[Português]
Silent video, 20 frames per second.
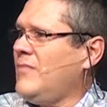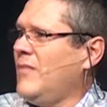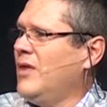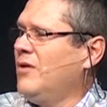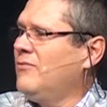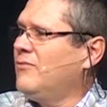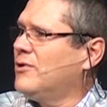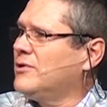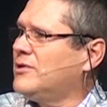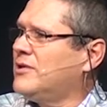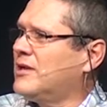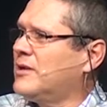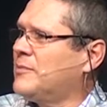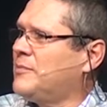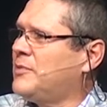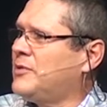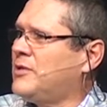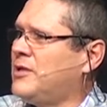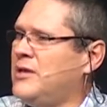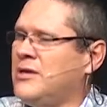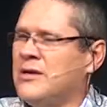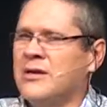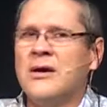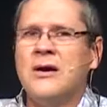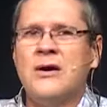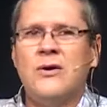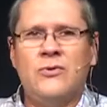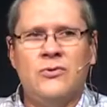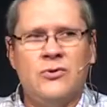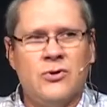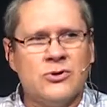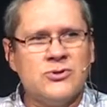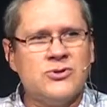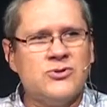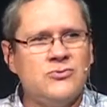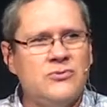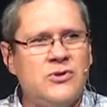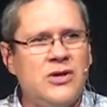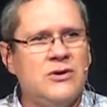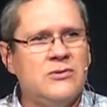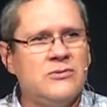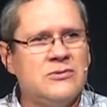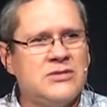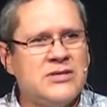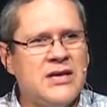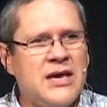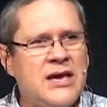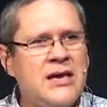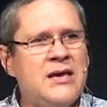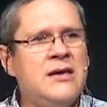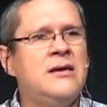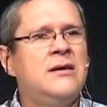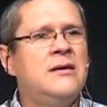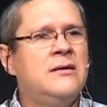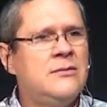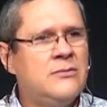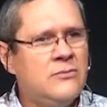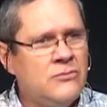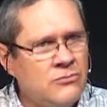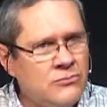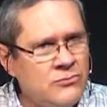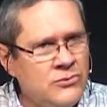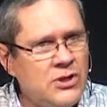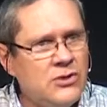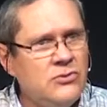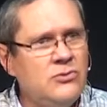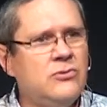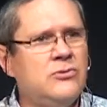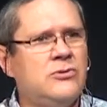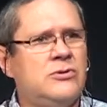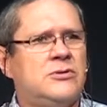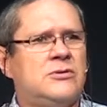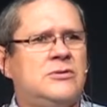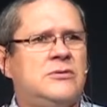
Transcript: Eu volto a repetir: o nosso Deus é um dador.